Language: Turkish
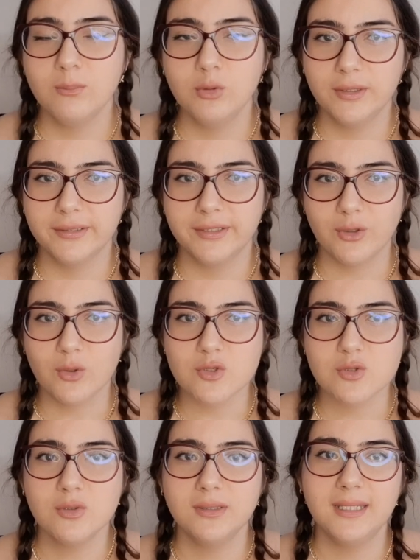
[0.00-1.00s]
bu kadar
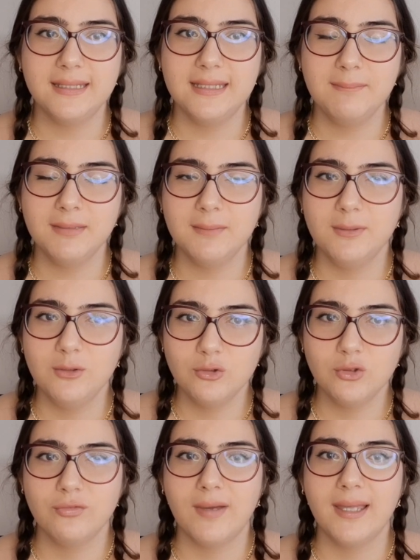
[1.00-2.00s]
olsun. Dediğim gibi
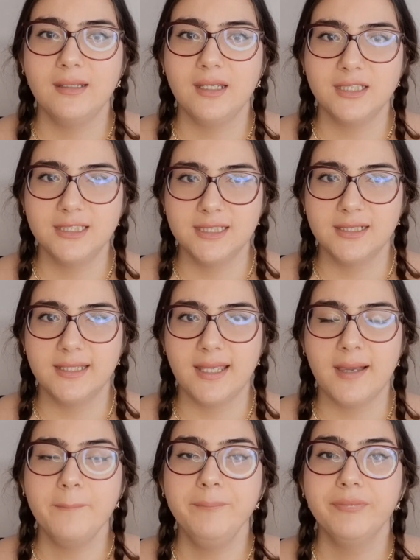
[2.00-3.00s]
lütfen
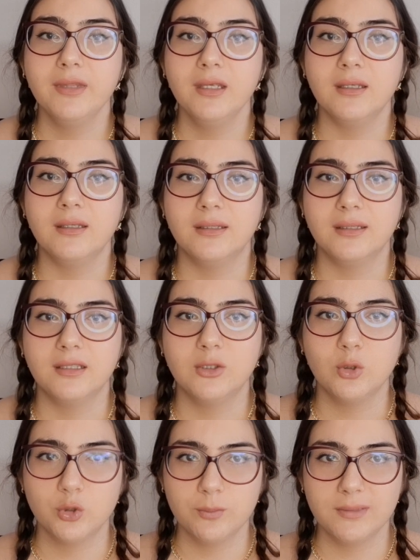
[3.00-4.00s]
aşağıya e,
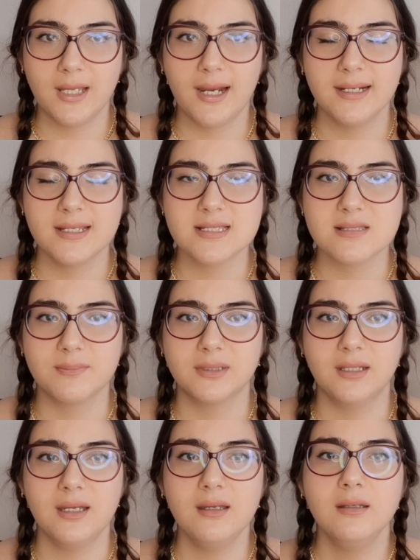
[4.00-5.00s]
yorumlar
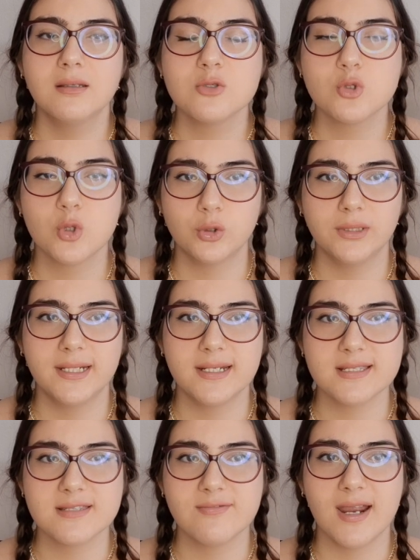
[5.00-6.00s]
kısmına
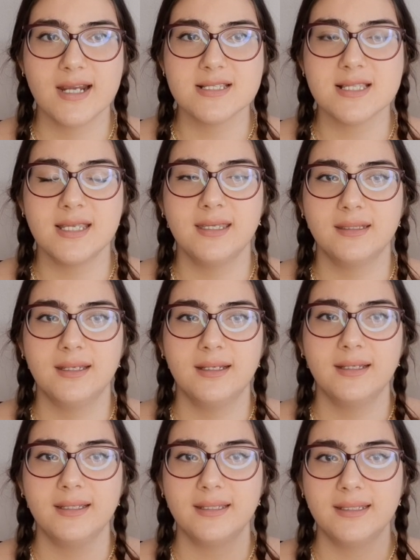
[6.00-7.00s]
sorularınız varsa ya
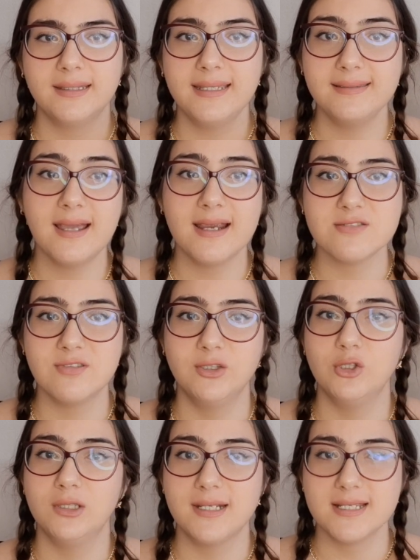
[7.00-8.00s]
da e, ne tarz
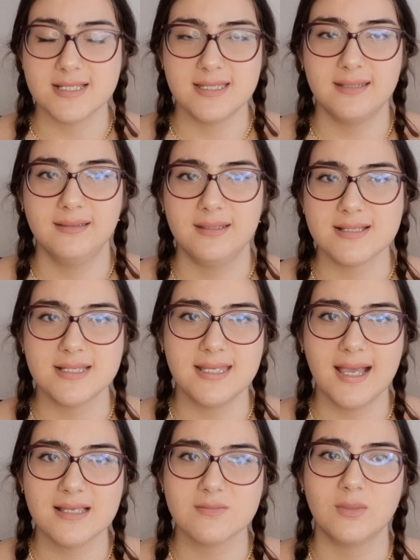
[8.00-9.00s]
videolar istediğinizi
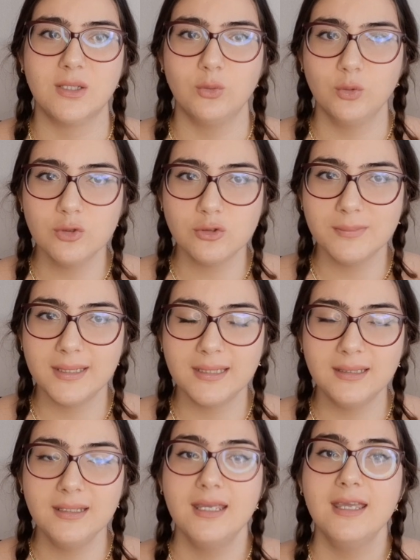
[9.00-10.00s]
yazmayı
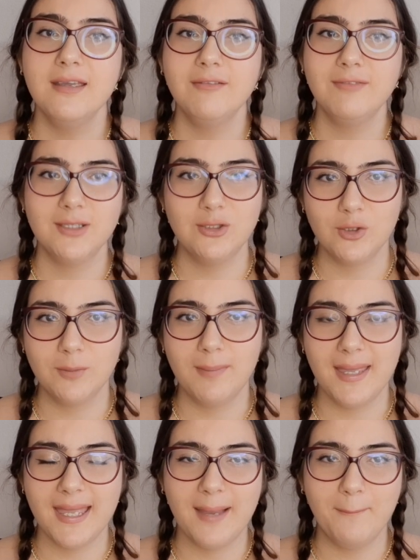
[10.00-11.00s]
unutmayın. Videoyu
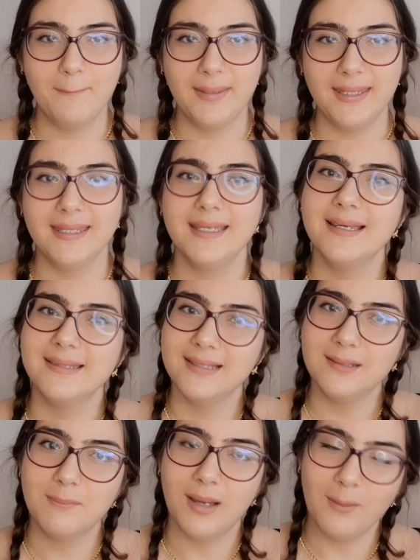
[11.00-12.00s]
beğenmeyi,
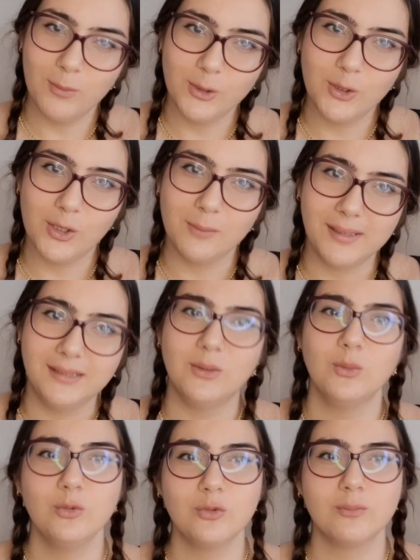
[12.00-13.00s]
kanalıma abone olmayı da
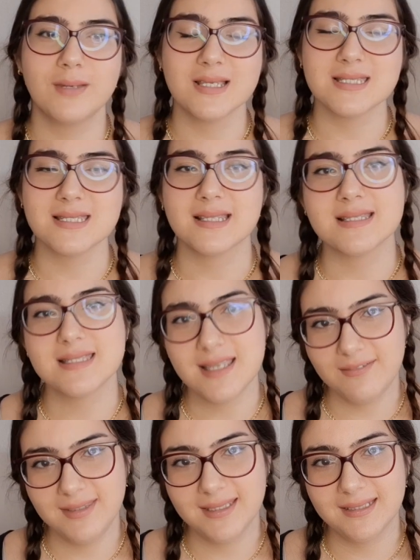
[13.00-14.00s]
unutmazsanız
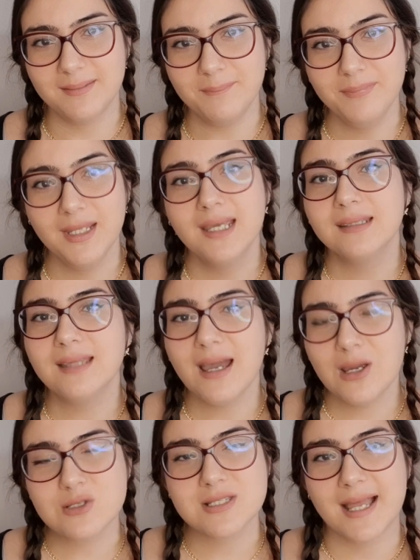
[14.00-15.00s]
sevinirim.
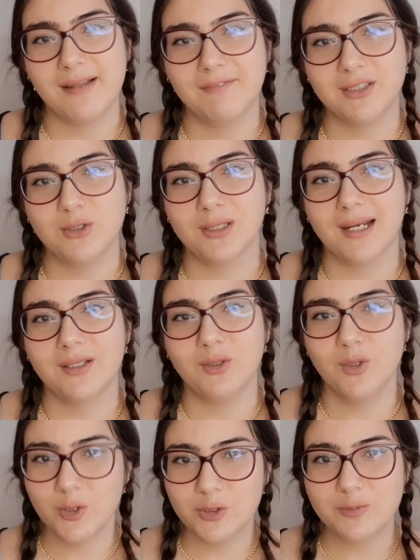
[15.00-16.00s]
Daha güzel videolarda
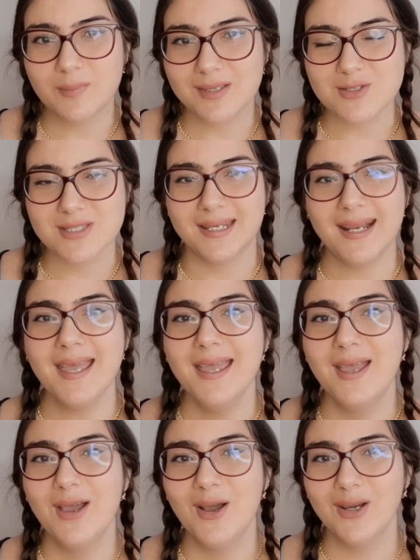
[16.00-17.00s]
görüşmek üzere.
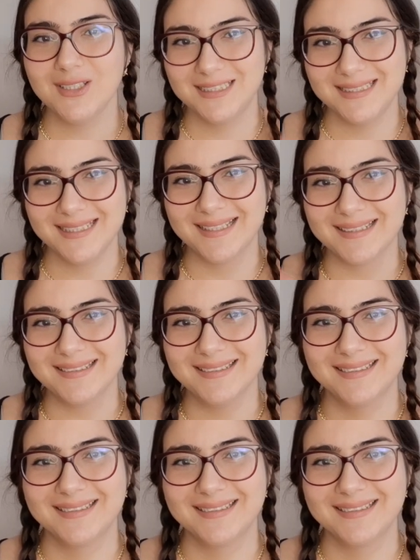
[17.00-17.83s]
Hoşçakalın.